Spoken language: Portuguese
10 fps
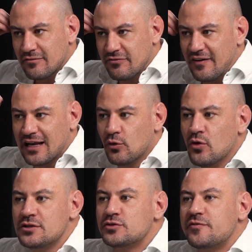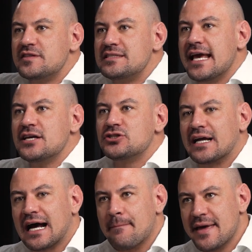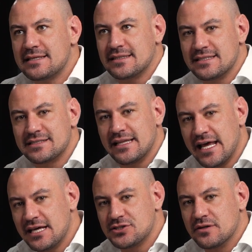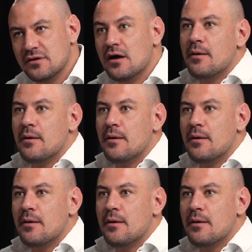valor suficiente na cabeça desse cliente